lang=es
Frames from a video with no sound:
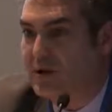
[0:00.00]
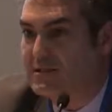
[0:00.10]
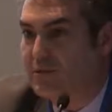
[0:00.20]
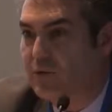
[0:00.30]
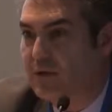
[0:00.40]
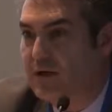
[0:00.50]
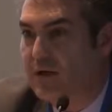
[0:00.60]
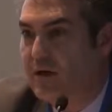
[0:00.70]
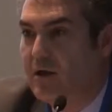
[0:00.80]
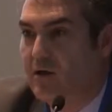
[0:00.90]
de la
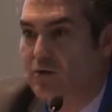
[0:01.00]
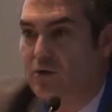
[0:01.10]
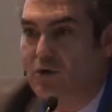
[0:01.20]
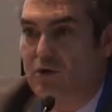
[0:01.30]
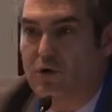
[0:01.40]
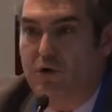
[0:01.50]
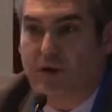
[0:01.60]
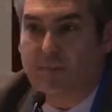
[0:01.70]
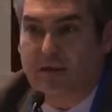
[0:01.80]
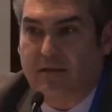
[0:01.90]
seguridad, junto con
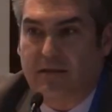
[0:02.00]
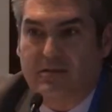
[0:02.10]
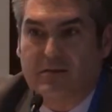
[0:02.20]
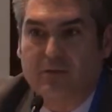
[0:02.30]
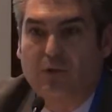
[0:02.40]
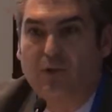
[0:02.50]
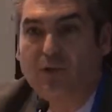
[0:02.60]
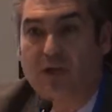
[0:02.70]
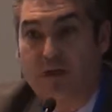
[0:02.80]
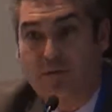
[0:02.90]
la parte de
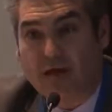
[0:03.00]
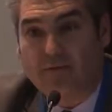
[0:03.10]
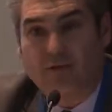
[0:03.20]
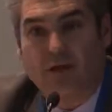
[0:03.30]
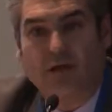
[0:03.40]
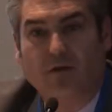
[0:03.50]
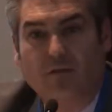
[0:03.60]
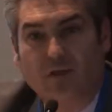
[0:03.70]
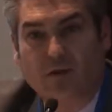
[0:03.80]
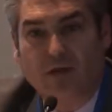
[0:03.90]
distribución de Areva en el
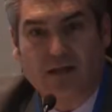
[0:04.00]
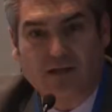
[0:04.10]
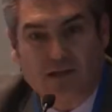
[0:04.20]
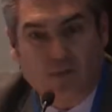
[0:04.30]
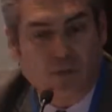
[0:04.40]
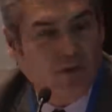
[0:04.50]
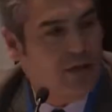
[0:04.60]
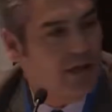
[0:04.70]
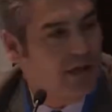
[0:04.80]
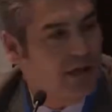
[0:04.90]
dominio de la distribución
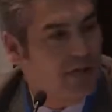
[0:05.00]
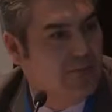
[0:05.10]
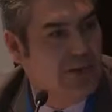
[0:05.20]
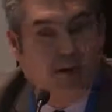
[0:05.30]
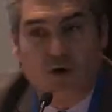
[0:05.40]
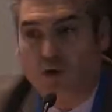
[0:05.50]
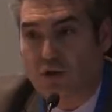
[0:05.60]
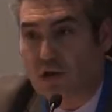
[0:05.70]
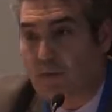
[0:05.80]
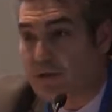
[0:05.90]
de energía.
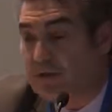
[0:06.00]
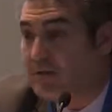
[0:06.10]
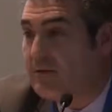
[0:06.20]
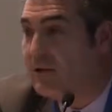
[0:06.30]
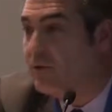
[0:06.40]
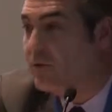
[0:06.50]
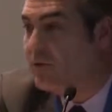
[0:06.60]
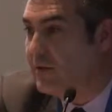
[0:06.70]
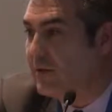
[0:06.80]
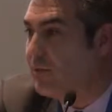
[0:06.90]
Hotelvent, bien
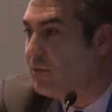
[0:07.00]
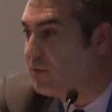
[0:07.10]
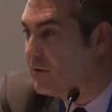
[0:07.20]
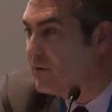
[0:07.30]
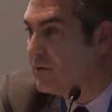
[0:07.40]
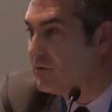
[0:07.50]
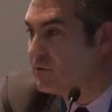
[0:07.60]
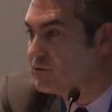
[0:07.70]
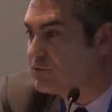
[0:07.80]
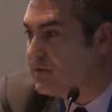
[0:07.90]
conocida por eh,
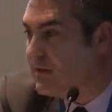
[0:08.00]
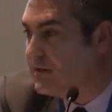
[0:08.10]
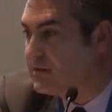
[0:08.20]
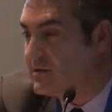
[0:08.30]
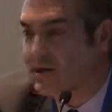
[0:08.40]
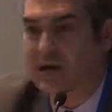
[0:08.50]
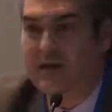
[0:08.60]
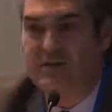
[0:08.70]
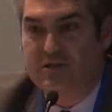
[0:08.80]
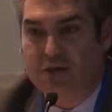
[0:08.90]
todos ustedes, en la
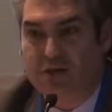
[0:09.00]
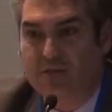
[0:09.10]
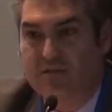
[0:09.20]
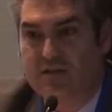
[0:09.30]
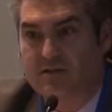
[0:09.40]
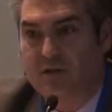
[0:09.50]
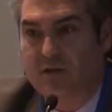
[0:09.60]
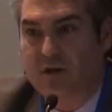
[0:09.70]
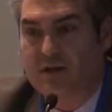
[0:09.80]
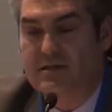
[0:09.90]
gestión de
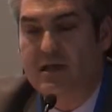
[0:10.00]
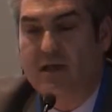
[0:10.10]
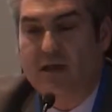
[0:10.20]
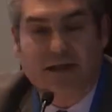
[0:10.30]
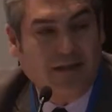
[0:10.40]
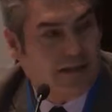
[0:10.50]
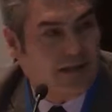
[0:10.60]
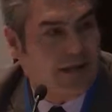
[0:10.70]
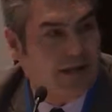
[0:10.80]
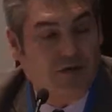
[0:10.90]
infraestructuras
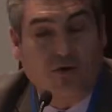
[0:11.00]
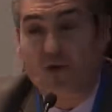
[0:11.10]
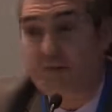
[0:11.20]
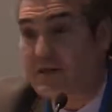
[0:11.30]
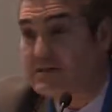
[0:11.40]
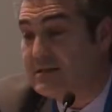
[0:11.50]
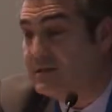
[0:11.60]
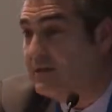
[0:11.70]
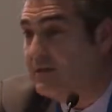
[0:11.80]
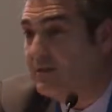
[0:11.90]
críticas, o Invenci,
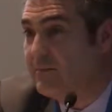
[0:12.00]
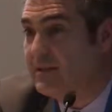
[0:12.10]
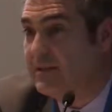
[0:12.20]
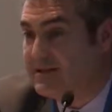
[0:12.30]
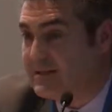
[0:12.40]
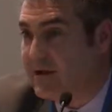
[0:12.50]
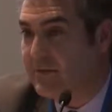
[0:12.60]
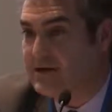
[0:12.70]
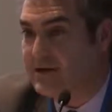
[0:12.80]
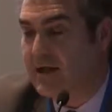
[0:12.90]
recientemente, la
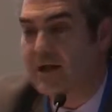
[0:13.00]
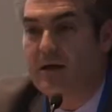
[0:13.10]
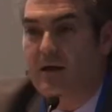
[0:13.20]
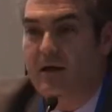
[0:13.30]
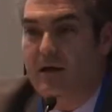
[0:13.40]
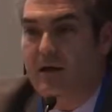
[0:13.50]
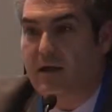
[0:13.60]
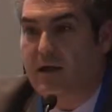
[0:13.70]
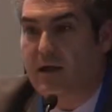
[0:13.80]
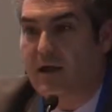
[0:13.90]
semana pasada,
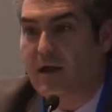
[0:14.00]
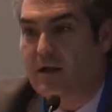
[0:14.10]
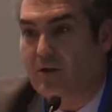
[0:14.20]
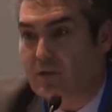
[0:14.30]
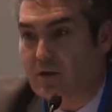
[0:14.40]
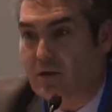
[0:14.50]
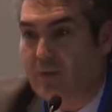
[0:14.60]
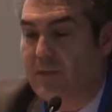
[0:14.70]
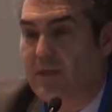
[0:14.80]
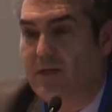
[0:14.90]
eh, en el dominio
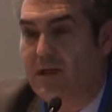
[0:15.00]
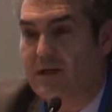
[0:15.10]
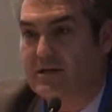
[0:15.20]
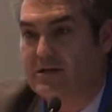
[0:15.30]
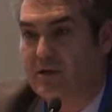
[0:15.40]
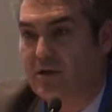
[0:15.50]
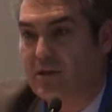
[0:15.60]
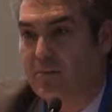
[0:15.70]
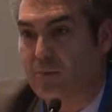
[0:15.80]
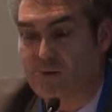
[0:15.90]
también de la gestión
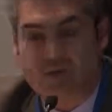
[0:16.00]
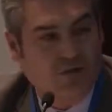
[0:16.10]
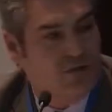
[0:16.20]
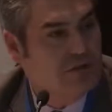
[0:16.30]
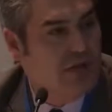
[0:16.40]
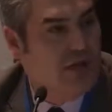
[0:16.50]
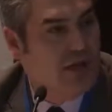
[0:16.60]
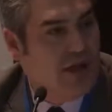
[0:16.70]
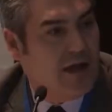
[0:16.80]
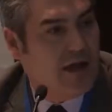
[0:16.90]
de procesos
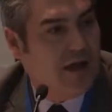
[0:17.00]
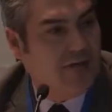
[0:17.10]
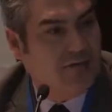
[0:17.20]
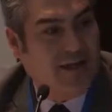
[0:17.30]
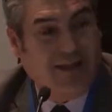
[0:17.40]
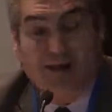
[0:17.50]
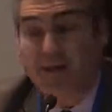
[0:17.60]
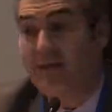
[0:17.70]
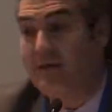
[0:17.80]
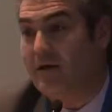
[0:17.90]
ha
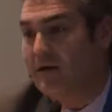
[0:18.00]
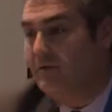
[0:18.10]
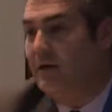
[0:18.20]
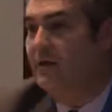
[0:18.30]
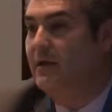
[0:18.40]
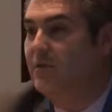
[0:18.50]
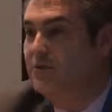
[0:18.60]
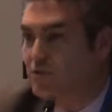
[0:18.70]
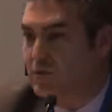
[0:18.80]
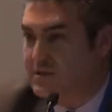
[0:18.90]

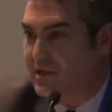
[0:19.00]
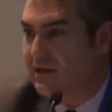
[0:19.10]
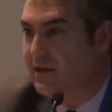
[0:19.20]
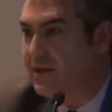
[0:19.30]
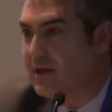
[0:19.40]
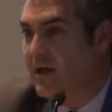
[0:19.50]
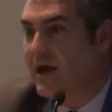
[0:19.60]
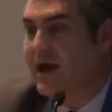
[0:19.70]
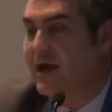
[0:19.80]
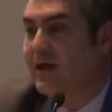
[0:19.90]
redirigido su estrategia
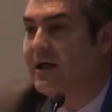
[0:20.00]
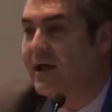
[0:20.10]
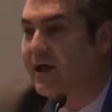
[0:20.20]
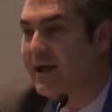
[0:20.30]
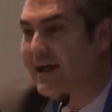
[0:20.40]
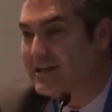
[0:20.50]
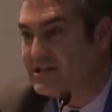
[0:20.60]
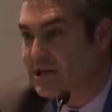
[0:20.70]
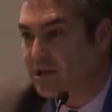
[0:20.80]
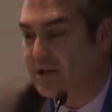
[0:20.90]
a, la
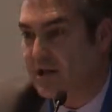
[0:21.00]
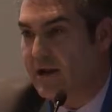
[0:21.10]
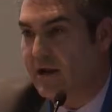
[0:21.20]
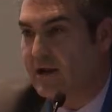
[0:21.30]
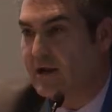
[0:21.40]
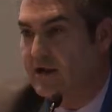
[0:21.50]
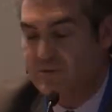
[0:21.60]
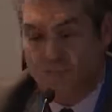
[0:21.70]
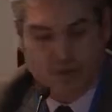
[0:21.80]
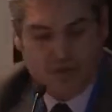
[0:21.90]
gestión de la energía.
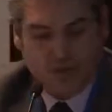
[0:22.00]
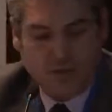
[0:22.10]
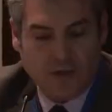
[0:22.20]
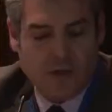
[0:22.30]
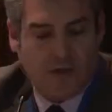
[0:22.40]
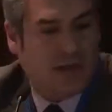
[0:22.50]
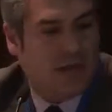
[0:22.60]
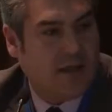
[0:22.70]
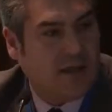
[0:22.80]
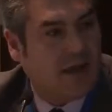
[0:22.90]
Es por eso
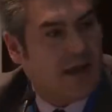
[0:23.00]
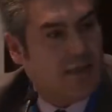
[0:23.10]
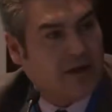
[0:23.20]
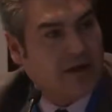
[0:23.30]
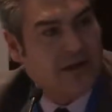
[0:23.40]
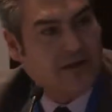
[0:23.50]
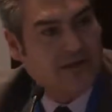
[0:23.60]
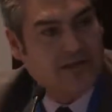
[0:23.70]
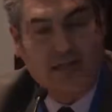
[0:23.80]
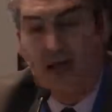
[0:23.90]
que a partir
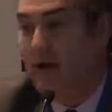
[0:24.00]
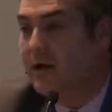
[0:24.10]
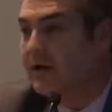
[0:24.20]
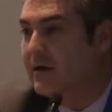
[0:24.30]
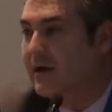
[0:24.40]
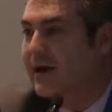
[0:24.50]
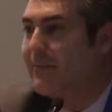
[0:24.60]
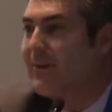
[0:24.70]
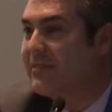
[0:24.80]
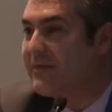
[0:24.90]
de esta eh,
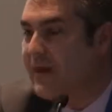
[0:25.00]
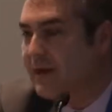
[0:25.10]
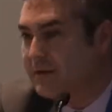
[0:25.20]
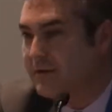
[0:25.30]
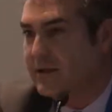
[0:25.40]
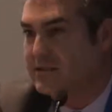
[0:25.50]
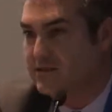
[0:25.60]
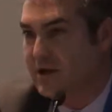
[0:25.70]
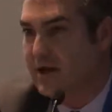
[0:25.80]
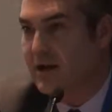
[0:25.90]
capacidad de
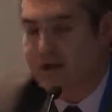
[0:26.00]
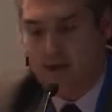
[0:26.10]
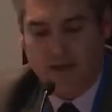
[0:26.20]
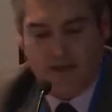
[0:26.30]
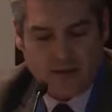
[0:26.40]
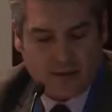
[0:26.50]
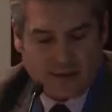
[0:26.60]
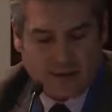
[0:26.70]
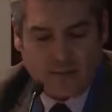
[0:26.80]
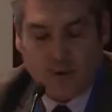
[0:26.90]
gestionar la energía
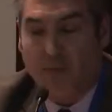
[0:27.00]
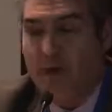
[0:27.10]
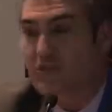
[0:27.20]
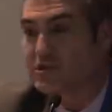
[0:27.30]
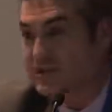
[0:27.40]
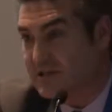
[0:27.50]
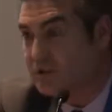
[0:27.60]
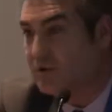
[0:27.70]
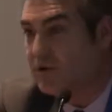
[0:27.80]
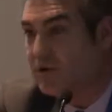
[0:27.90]
proveemos esas
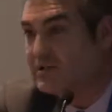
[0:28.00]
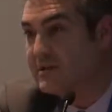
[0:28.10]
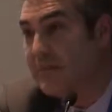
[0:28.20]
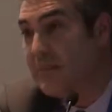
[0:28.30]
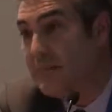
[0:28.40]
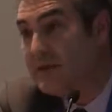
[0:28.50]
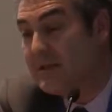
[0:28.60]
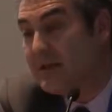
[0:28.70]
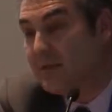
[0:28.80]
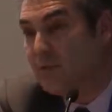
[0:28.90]
soluciones que
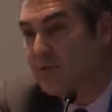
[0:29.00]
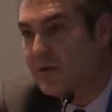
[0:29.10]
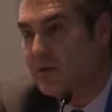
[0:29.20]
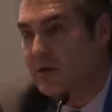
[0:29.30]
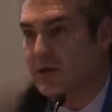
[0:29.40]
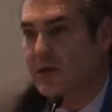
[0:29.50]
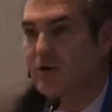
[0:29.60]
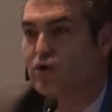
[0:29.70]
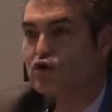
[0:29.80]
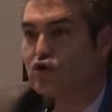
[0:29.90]
permiten reducir el
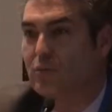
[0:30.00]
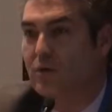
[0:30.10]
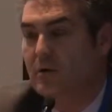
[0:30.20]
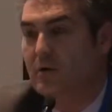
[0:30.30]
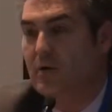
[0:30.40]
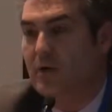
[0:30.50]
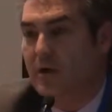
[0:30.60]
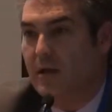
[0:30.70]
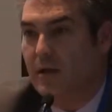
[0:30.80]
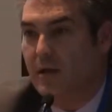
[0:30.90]
consumo,
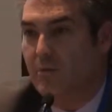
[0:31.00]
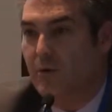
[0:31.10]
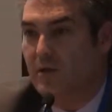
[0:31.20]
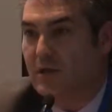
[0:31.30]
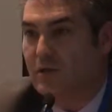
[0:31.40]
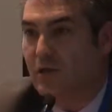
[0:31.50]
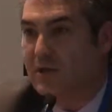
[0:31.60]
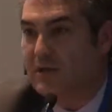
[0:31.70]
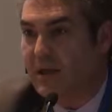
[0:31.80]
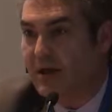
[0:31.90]
eh, por tanto
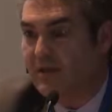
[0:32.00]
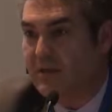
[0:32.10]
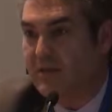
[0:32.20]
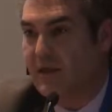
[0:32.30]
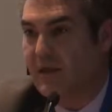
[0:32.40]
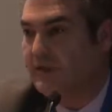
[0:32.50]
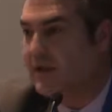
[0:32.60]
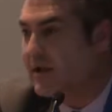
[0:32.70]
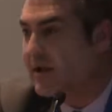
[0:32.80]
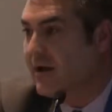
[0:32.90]
aumentar la eficiencia
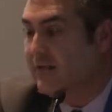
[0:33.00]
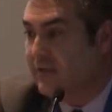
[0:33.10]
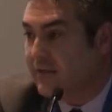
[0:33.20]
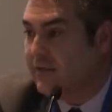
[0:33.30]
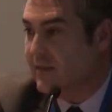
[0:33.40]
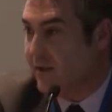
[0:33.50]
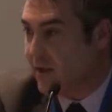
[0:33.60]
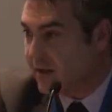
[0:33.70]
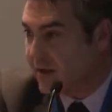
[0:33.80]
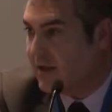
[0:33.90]
eléctrica, la eficiencia
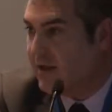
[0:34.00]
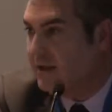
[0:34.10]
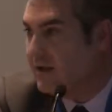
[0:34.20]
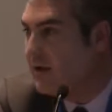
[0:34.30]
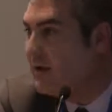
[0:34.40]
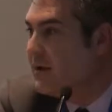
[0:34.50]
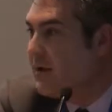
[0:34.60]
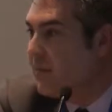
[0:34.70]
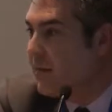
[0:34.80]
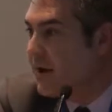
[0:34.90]
energética
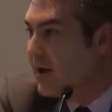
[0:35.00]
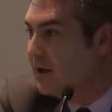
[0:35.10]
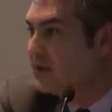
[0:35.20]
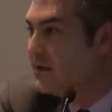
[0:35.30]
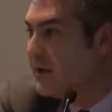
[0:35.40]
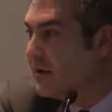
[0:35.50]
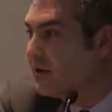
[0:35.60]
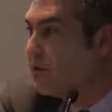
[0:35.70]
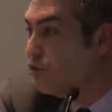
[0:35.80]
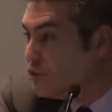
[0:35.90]
para eh,
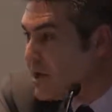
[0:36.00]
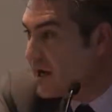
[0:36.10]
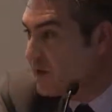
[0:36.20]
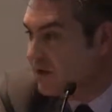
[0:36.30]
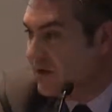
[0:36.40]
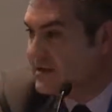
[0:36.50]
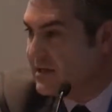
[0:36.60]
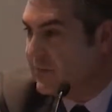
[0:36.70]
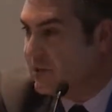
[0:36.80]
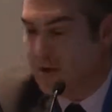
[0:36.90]
luchar contra
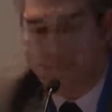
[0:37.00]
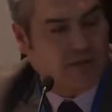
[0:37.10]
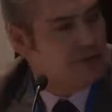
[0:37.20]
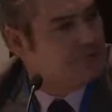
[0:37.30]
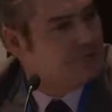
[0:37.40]
ese cambio climático.